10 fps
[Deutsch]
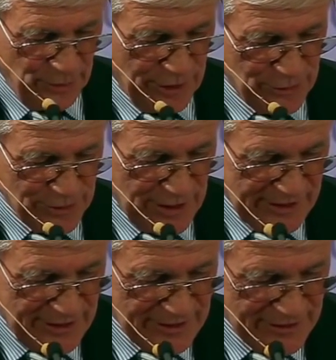Oder so
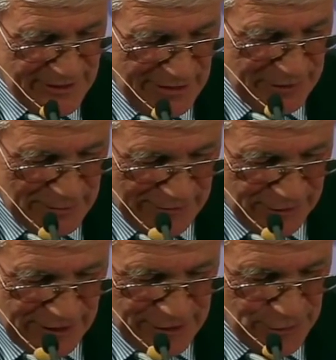sagt das Christian Weber
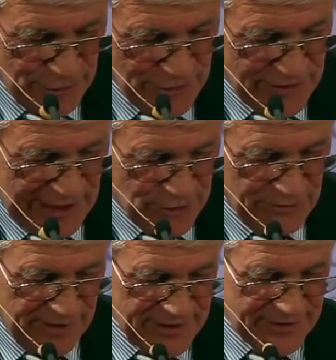von der Süddeutschen
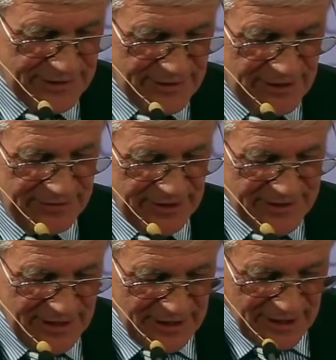Zeitung, was sich
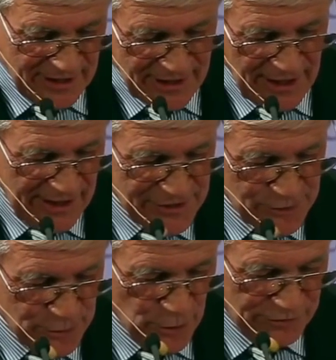14-Jährige halt
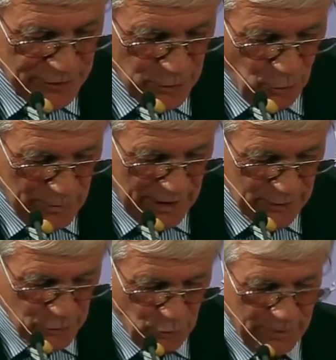so noch von Oma
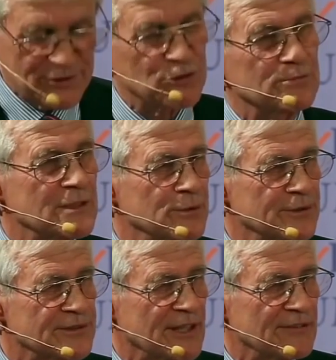und Opa zum
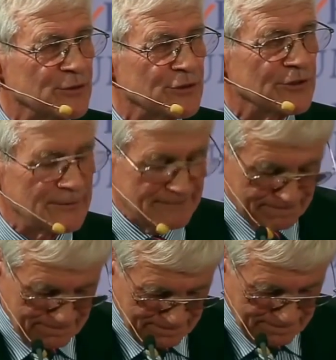Geburtstag wünschen.
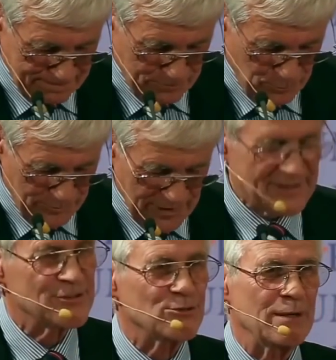
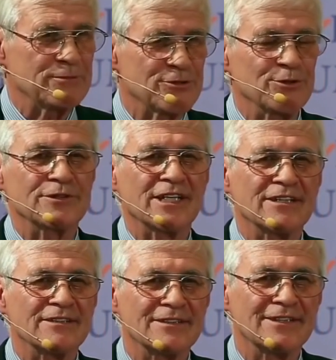Es ist so absurd,
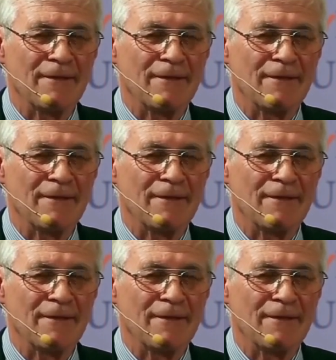ja.